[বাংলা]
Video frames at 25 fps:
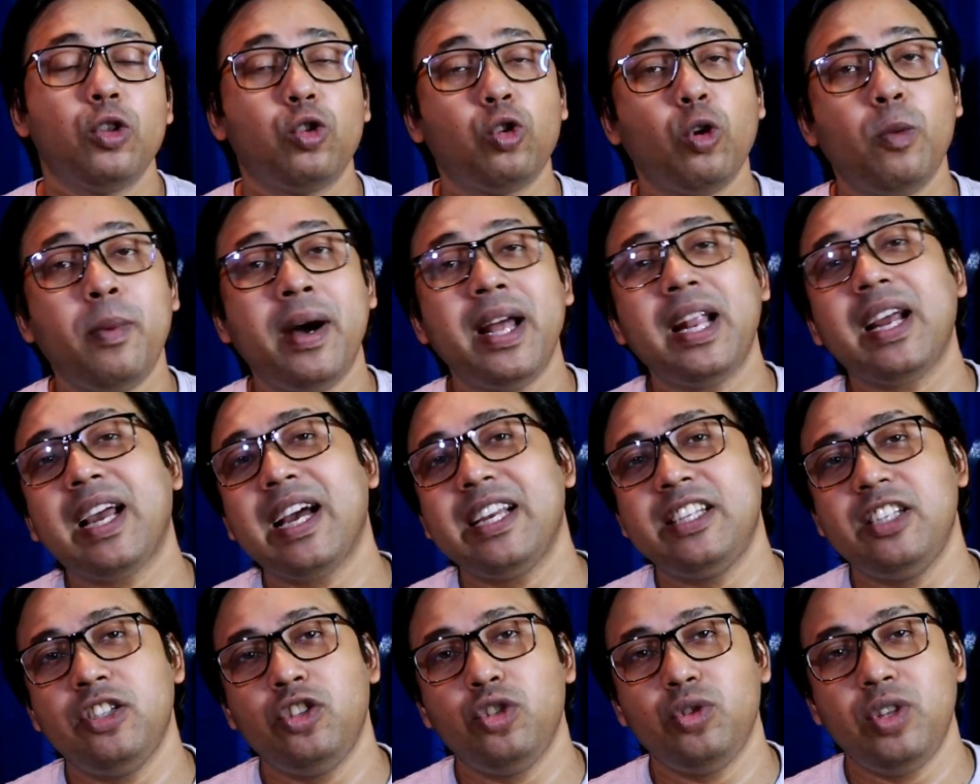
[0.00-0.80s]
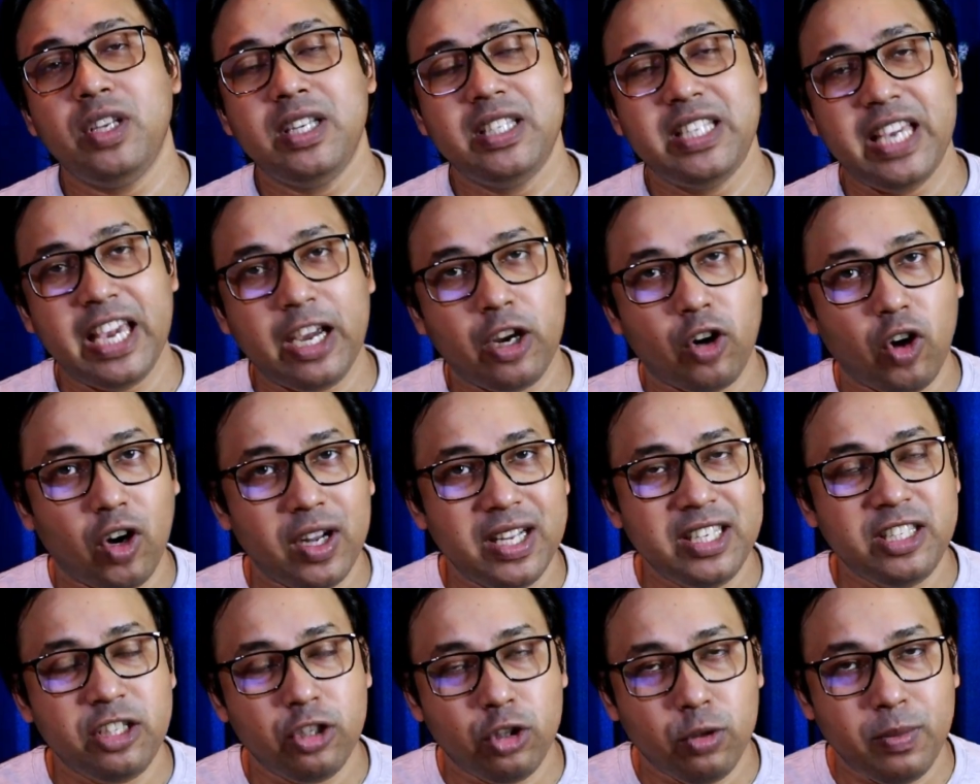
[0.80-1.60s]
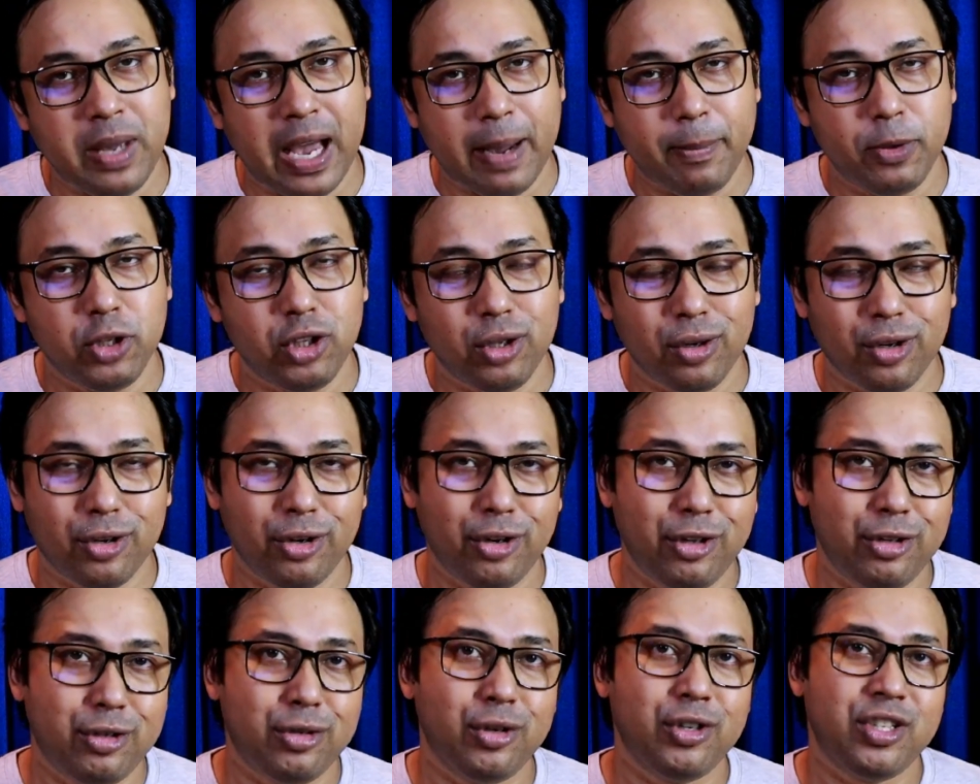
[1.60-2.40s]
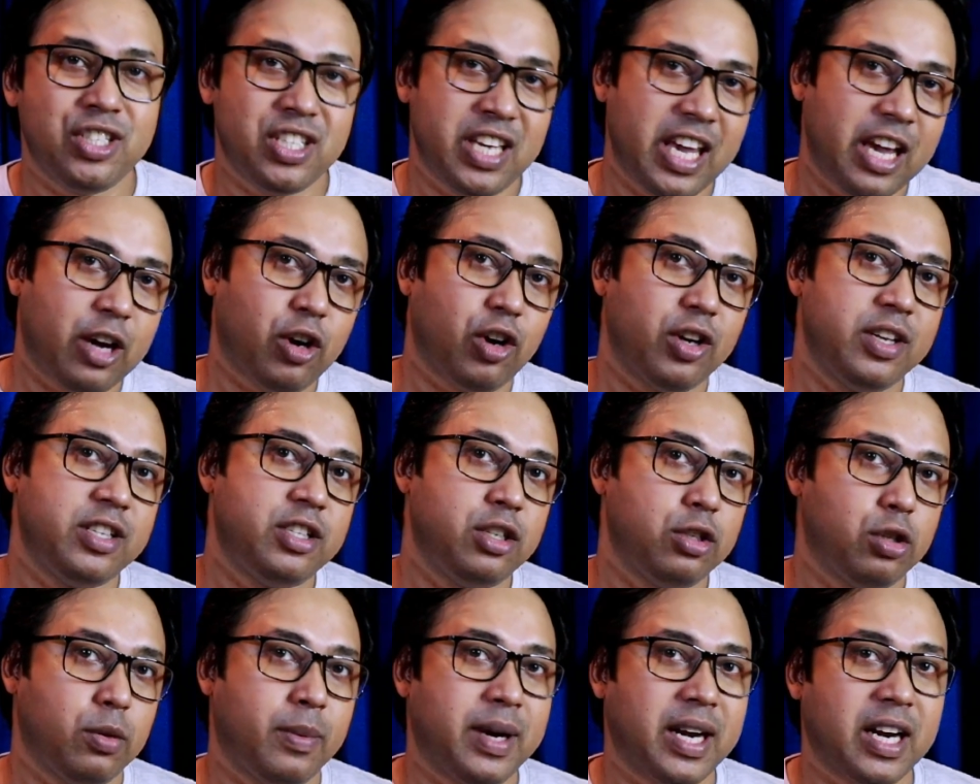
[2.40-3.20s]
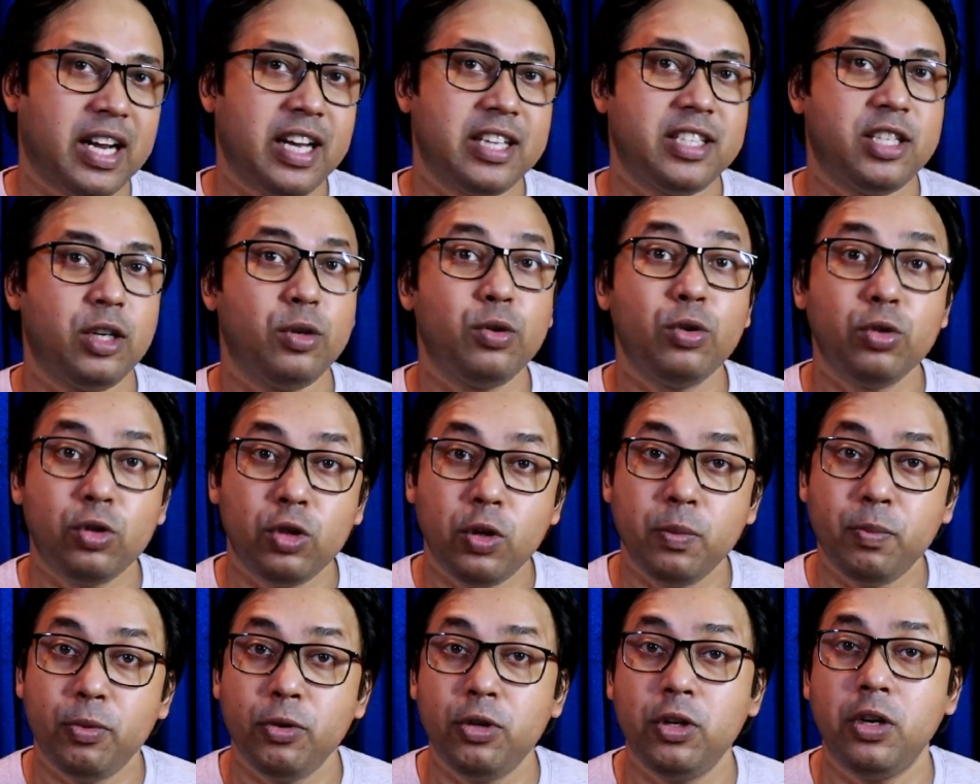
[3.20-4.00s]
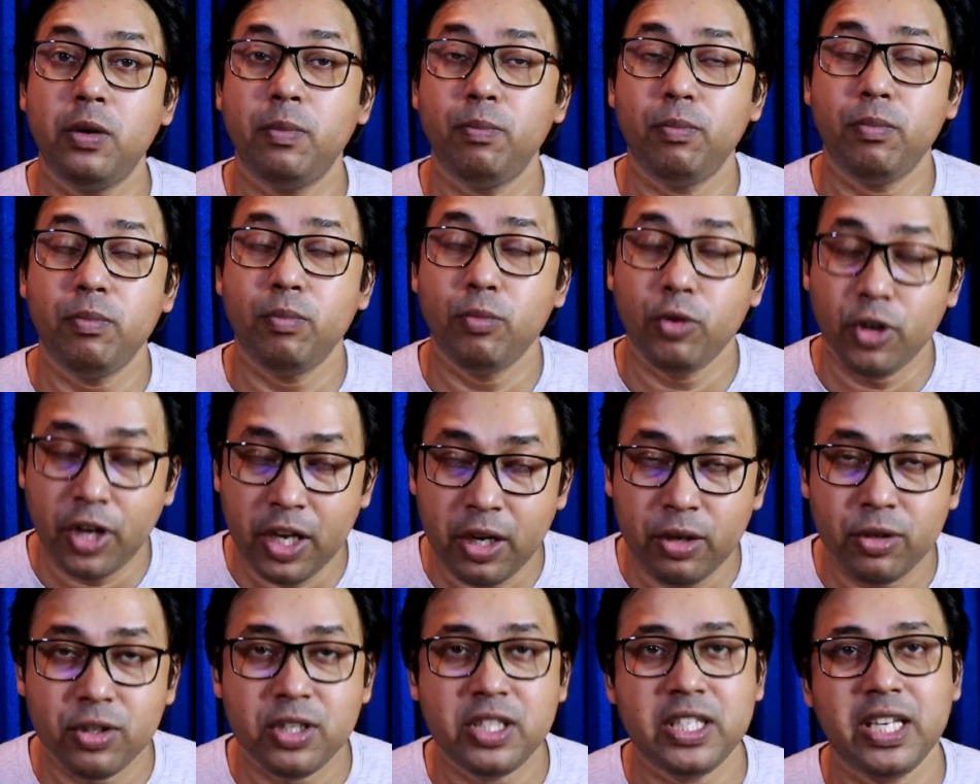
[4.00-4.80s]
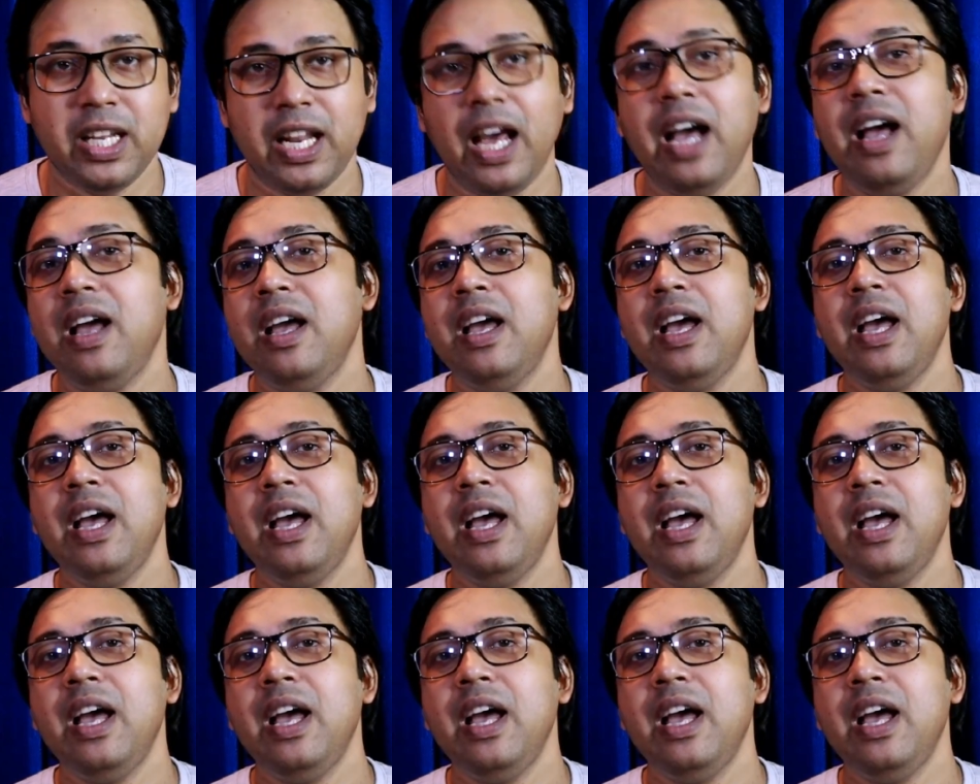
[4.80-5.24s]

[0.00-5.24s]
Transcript: তোমার কাছে যদি যে কলেজটি তুমি আবেদন করেছো সে কলেজটি তোমার কাছে গুরুত্বপূর্ণ মনে হচ্ছে না